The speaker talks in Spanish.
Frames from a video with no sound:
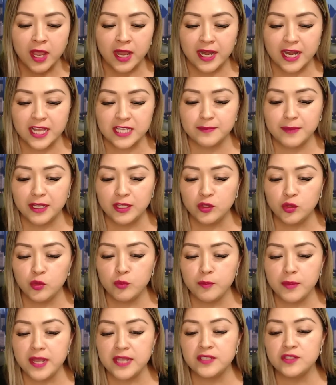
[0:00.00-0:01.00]
Les mando
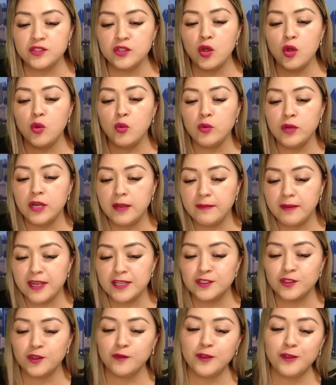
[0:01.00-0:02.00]
un beso, un
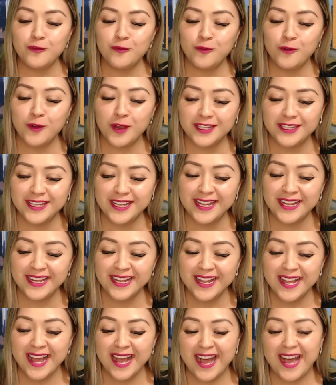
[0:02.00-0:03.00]
abrazo bien fuerte
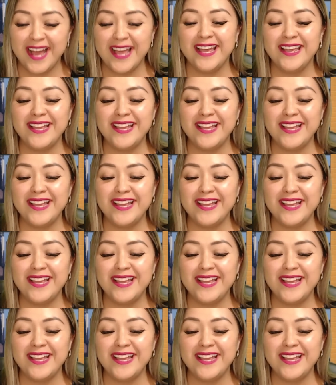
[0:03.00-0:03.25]
Ay,